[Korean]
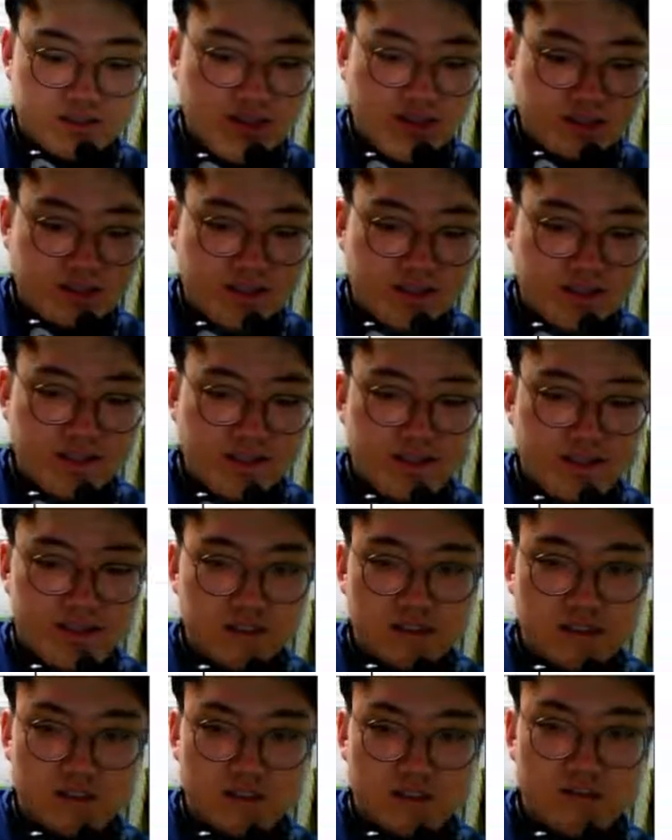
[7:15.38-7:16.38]
약한
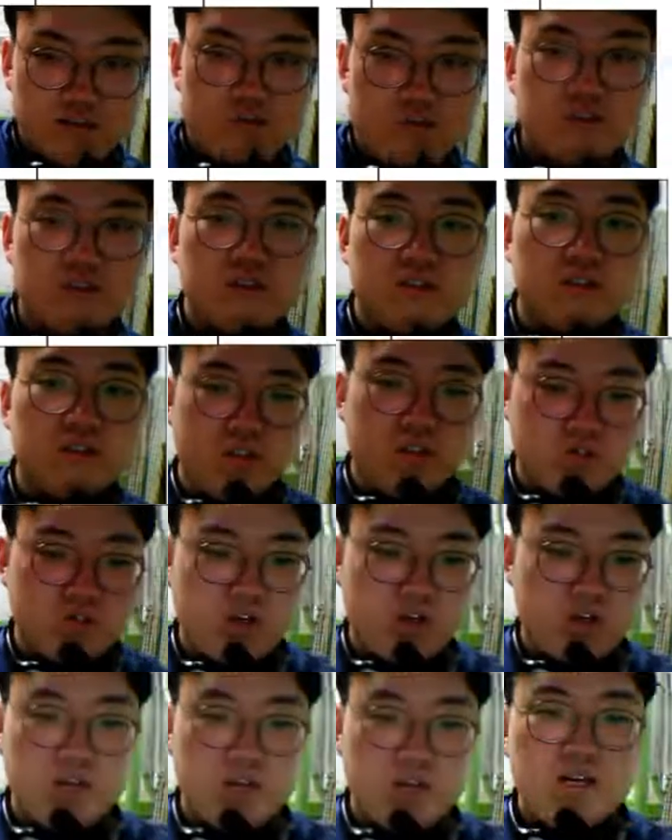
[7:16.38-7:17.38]

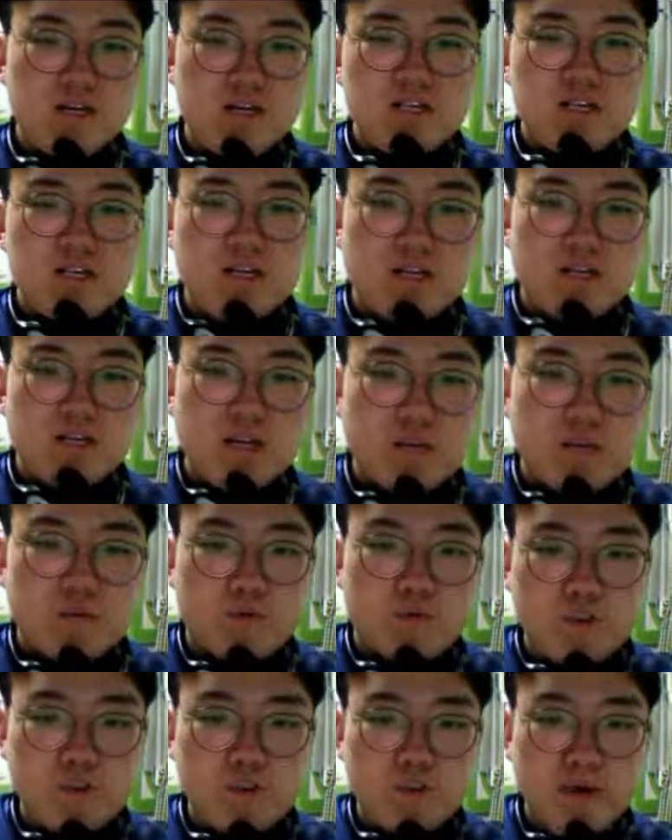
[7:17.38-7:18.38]
추측이죠. 자, 그 다음에
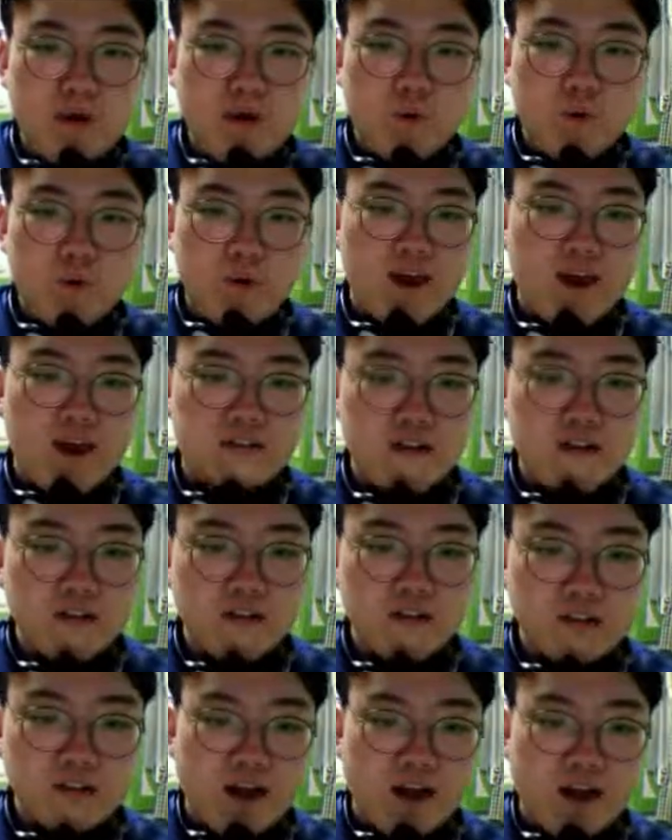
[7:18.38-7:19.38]
우리말로
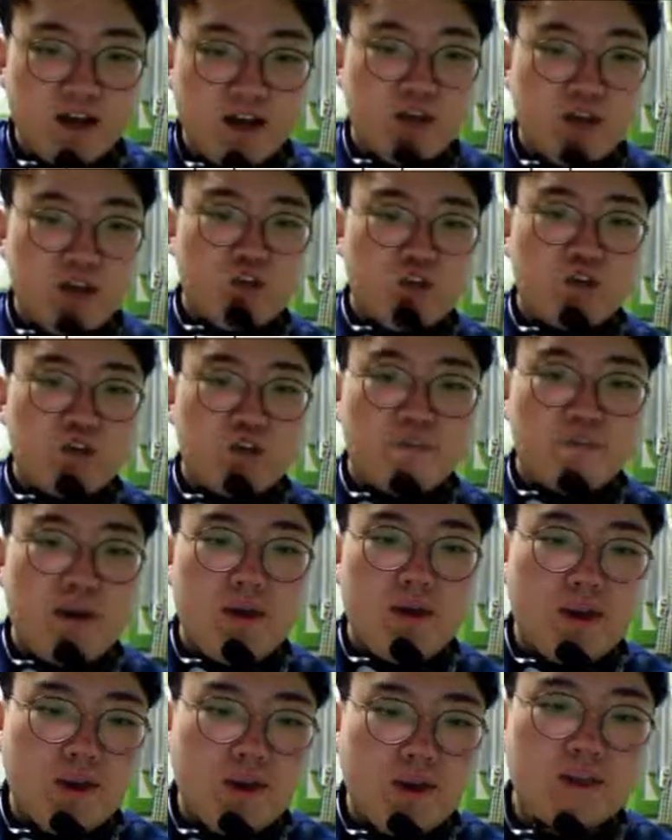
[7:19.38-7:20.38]
해석을 해라. You
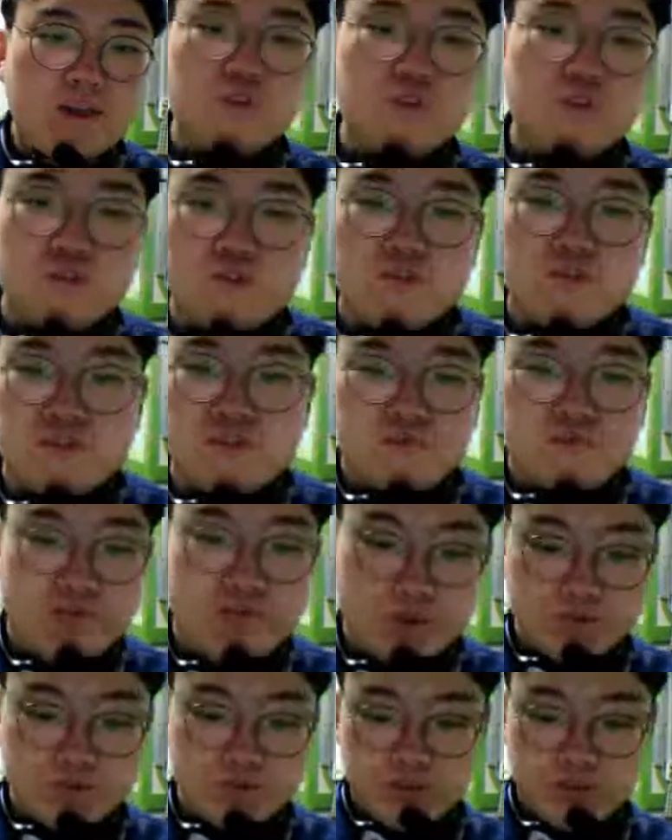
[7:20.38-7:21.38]
may use this
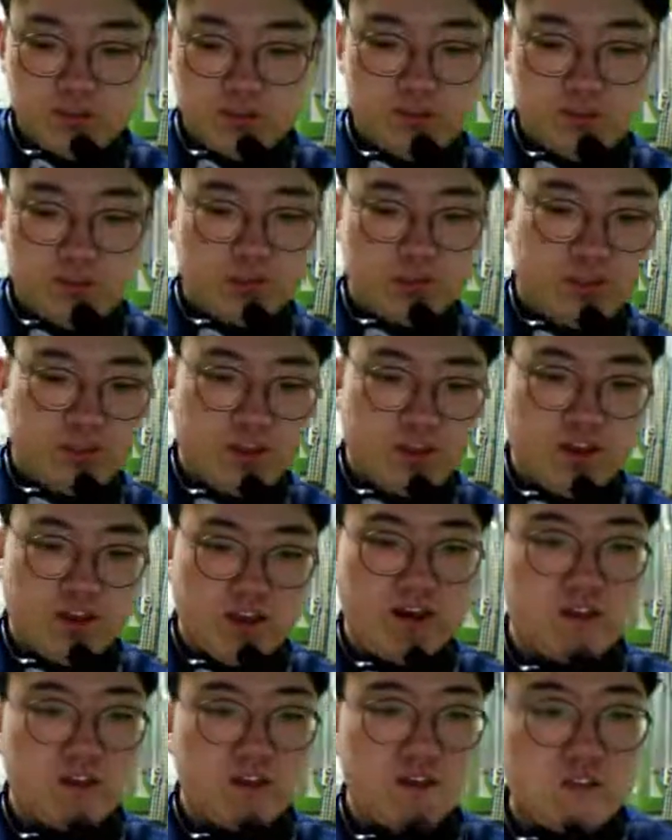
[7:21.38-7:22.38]
phone. 그럼 어떻게
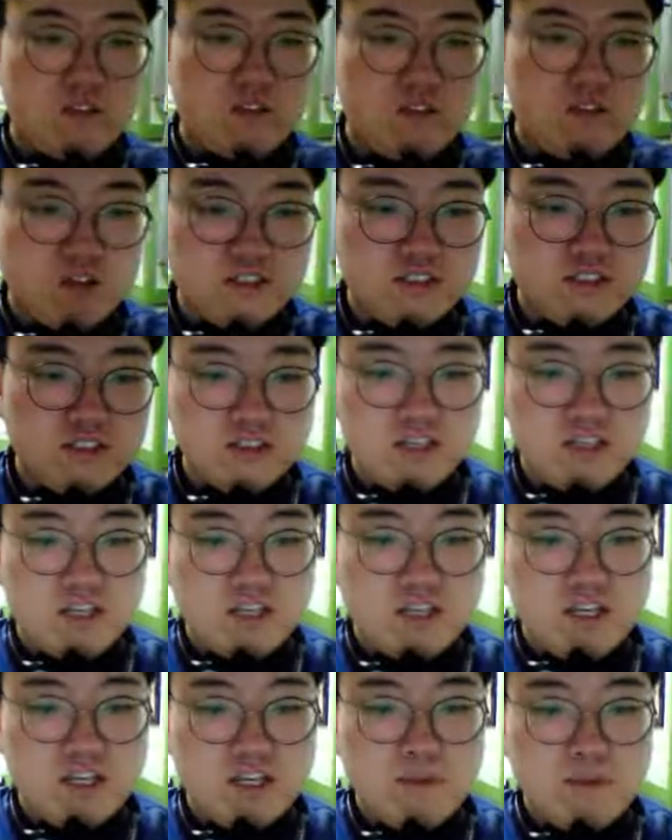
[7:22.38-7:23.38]
돼요? 너는
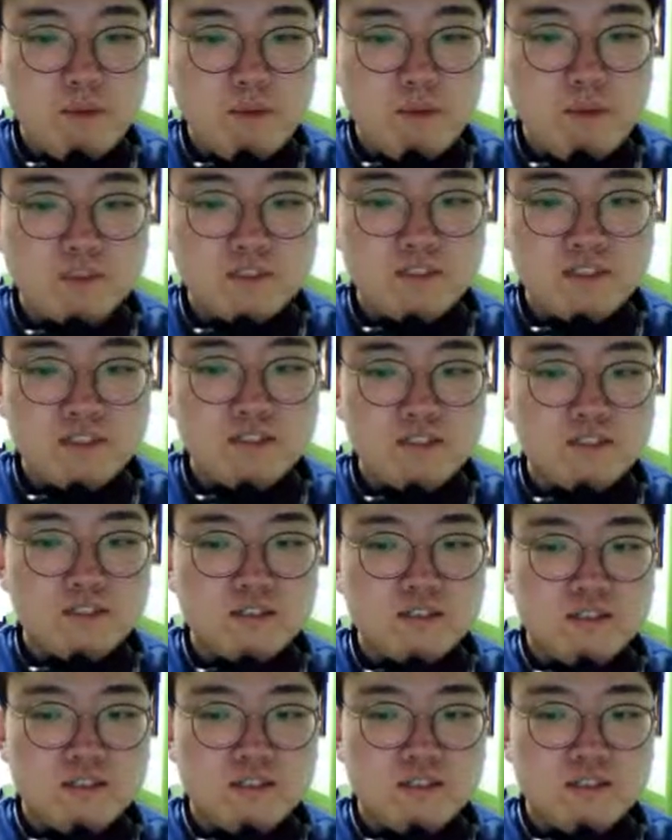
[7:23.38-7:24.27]
이 폰을